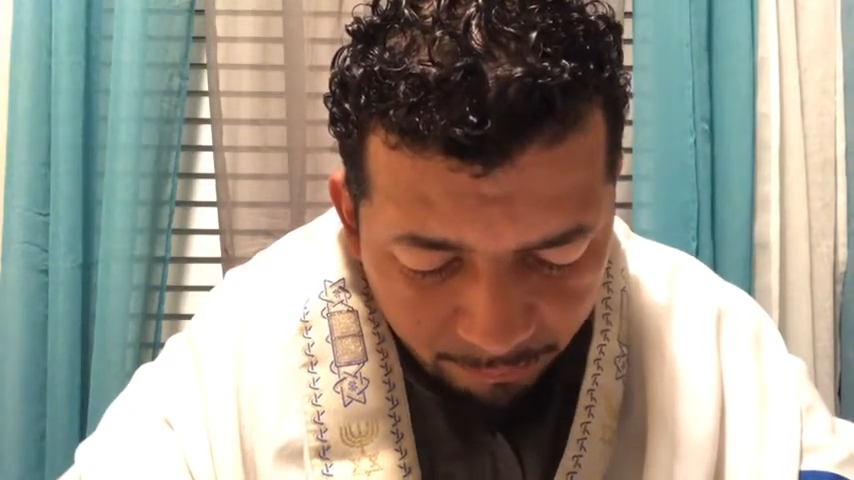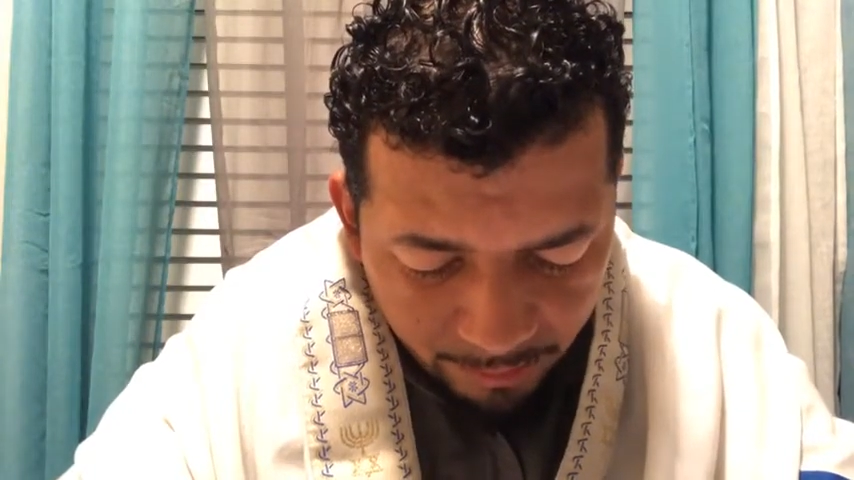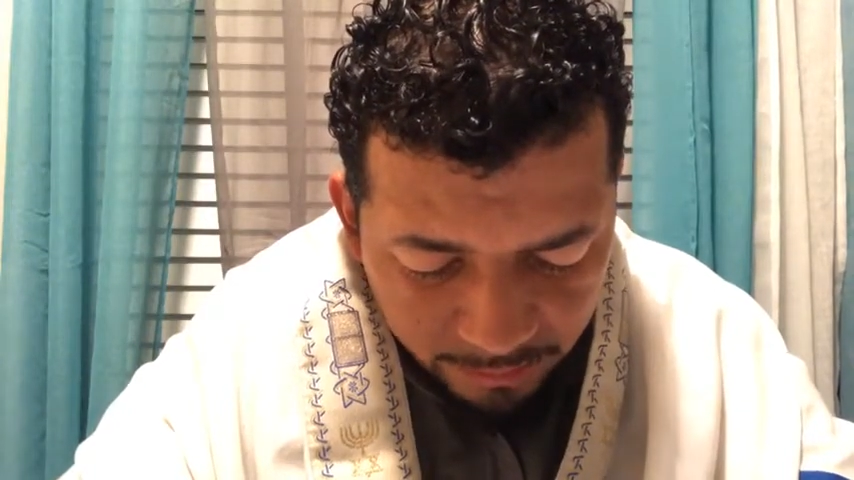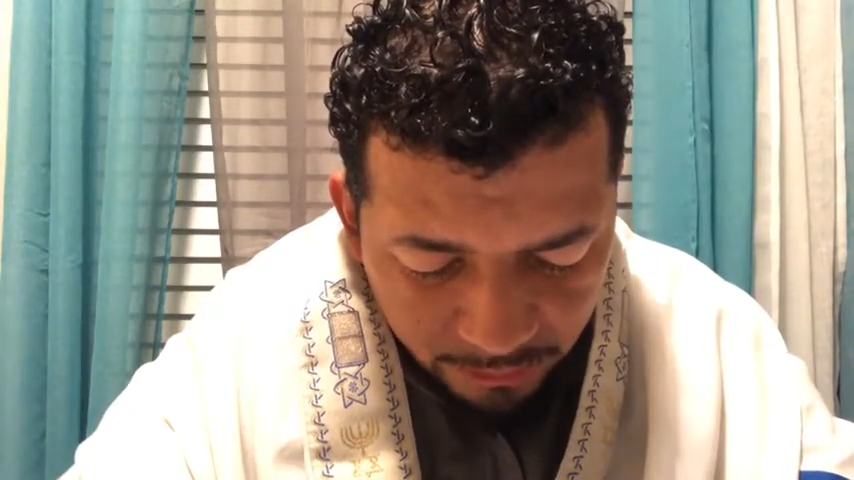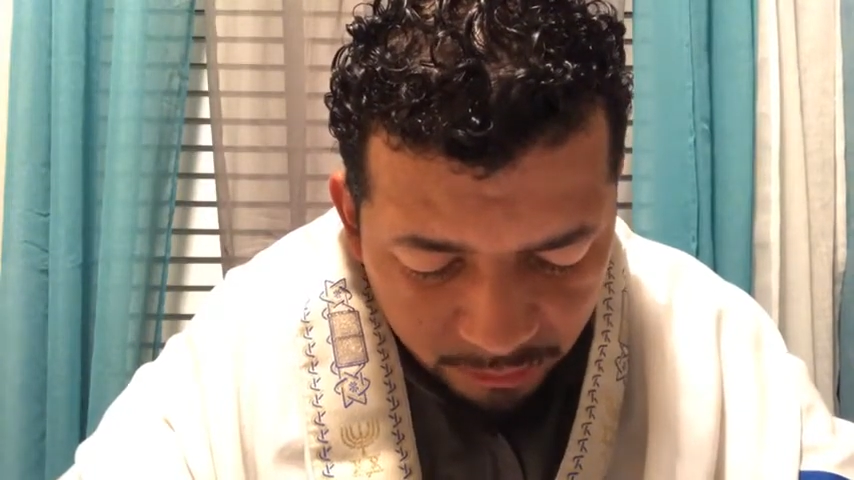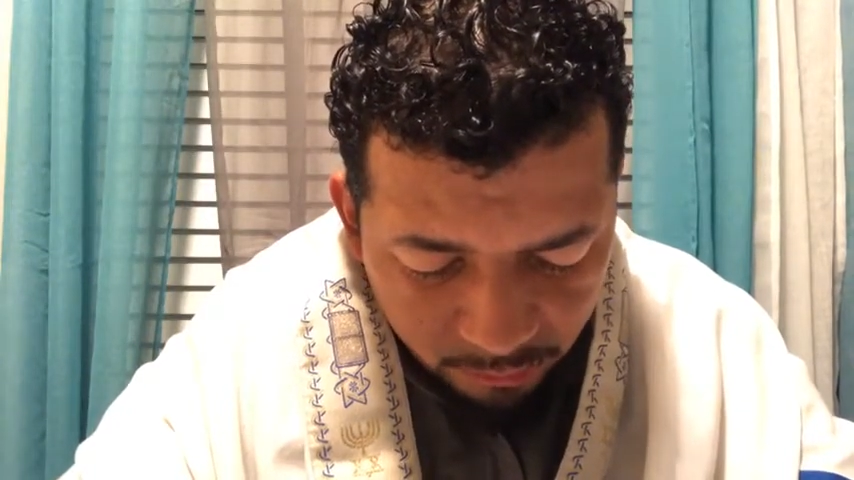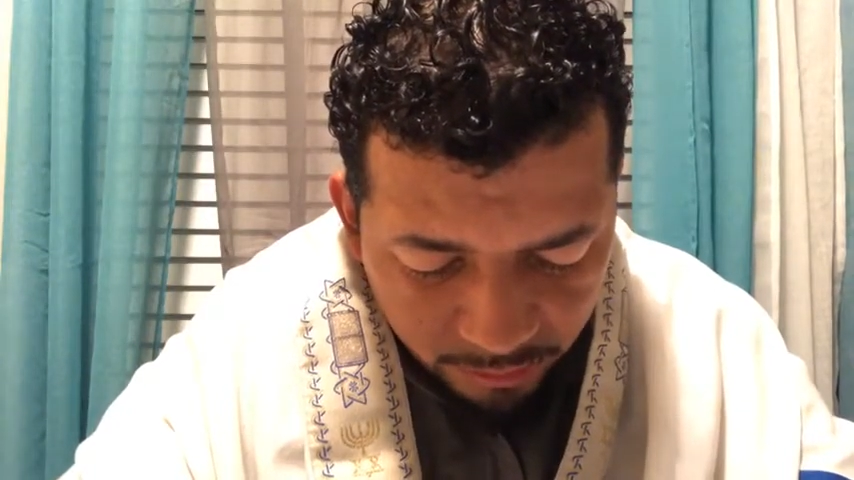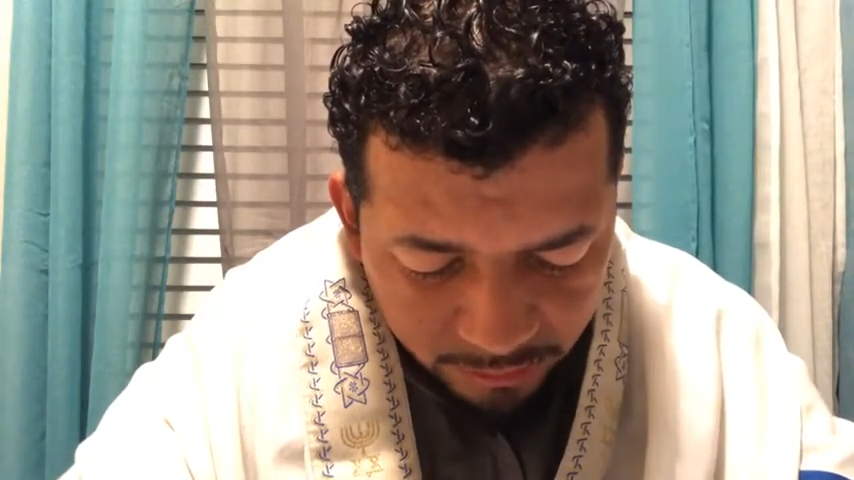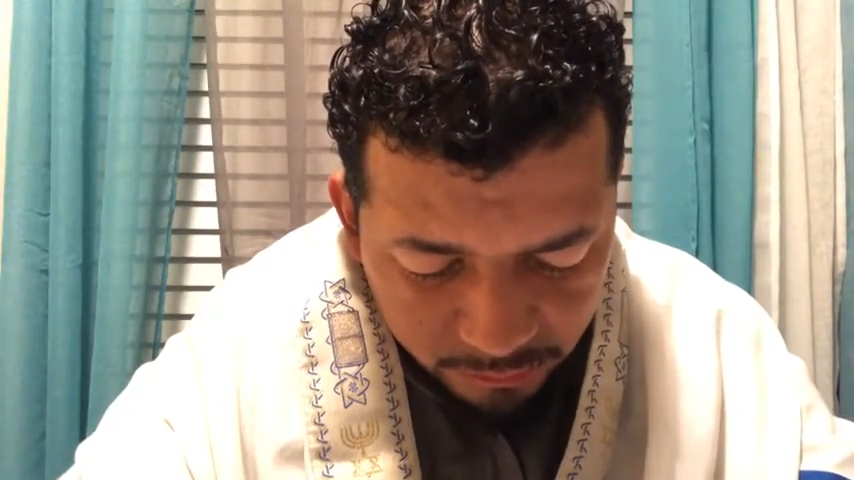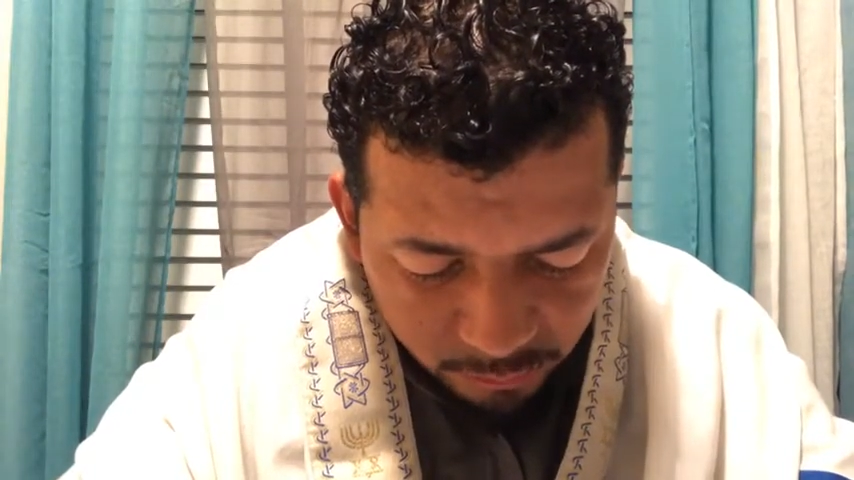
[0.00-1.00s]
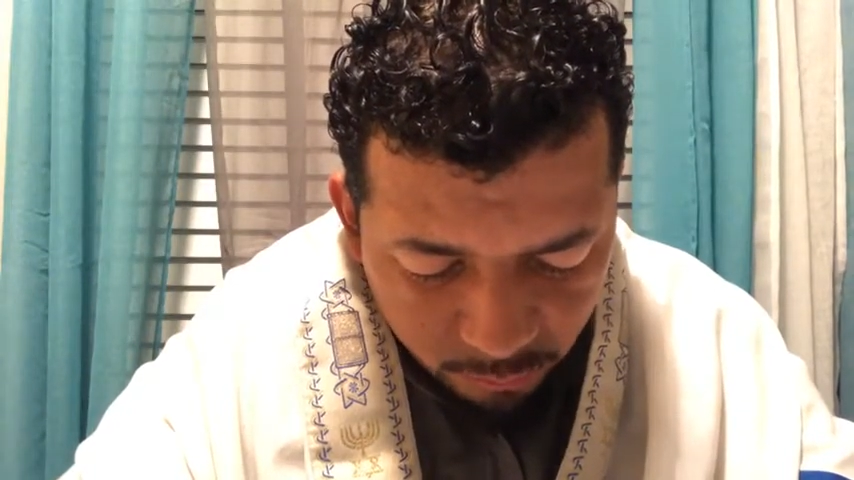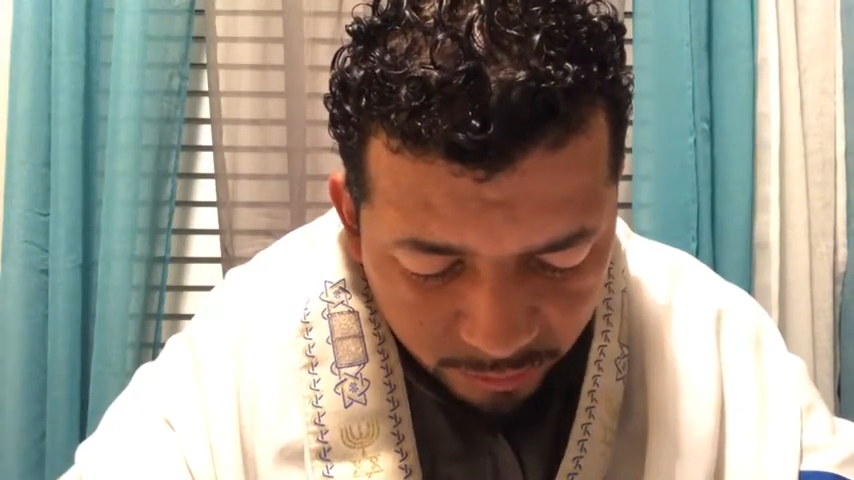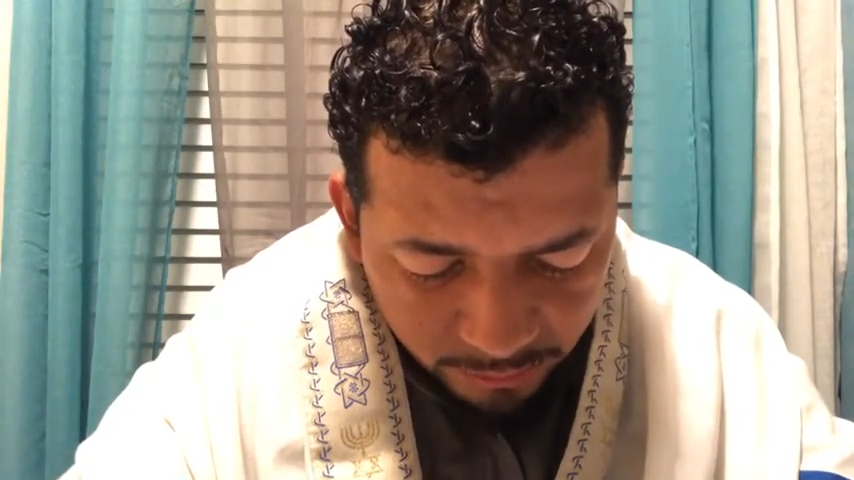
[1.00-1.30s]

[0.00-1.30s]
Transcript: Bendito eres tú,